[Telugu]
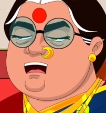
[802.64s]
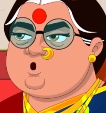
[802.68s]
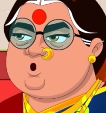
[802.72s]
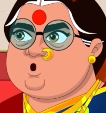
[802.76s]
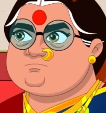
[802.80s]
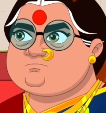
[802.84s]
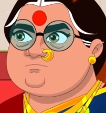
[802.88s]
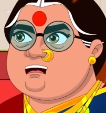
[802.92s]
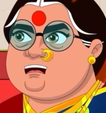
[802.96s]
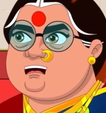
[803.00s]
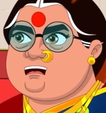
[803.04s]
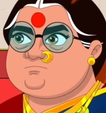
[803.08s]

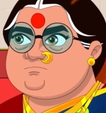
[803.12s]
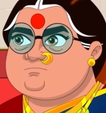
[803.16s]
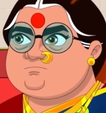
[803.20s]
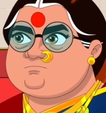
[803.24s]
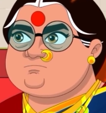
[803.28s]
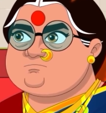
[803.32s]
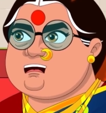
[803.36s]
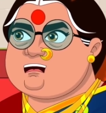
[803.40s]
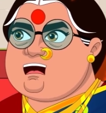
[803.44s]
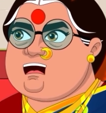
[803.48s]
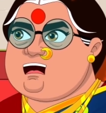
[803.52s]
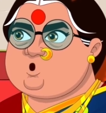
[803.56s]
అయ్యయ్యో
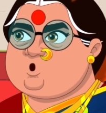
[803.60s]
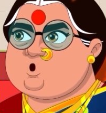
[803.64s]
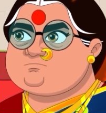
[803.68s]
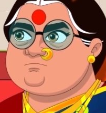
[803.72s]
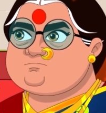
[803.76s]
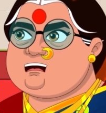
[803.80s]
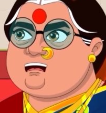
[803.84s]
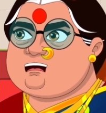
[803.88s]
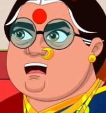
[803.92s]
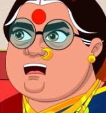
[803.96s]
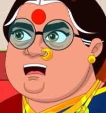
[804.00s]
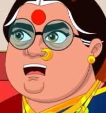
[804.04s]

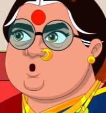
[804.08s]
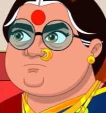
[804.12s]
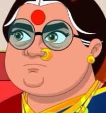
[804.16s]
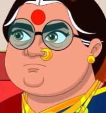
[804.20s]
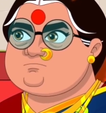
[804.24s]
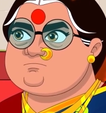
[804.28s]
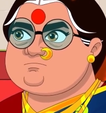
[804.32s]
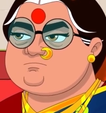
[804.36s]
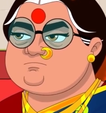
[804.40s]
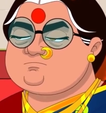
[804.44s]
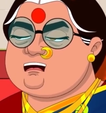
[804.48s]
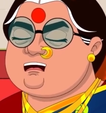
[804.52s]
ఎంత మోసం
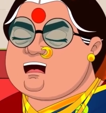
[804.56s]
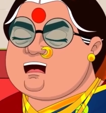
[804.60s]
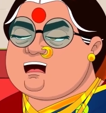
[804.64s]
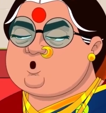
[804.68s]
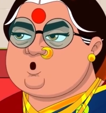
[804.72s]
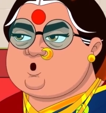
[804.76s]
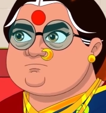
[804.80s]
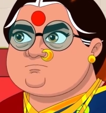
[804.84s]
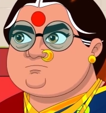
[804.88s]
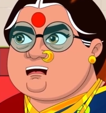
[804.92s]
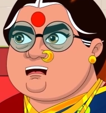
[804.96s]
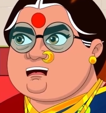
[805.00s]

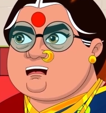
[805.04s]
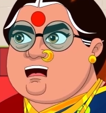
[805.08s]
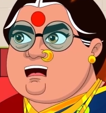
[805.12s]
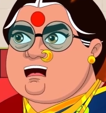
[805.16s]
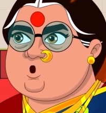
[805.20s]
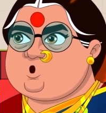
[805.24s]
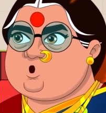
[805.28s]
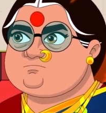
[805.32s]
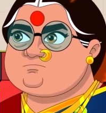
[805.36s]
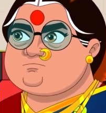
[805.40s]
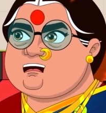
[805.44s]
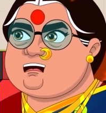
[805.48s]
ఇవన్నీ నా
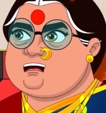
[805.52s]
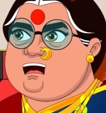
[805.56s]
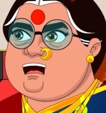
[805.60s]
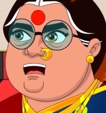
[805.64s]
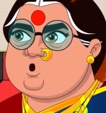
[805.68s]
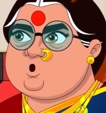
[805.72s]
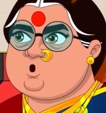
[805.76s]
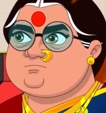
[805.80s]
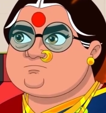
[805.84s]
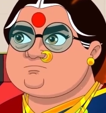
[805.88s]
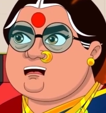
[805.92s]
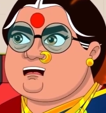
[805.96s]

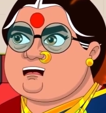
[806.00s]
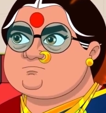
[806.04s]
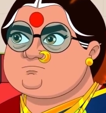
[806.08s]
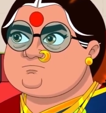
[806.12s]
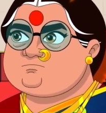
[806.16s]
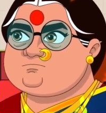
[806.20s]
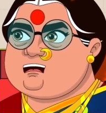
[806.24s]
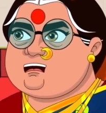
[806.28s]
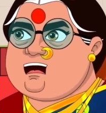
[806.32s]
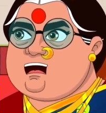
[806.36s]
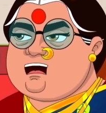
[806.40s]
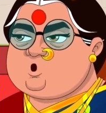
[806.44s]
నగలేనయ్యా బాబు
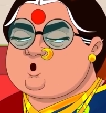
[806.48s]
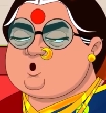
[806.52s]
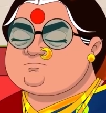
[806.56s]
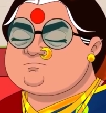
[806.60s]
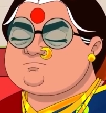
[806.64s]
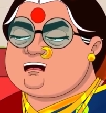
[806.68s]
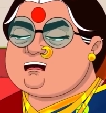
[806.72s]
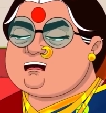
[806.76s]
నా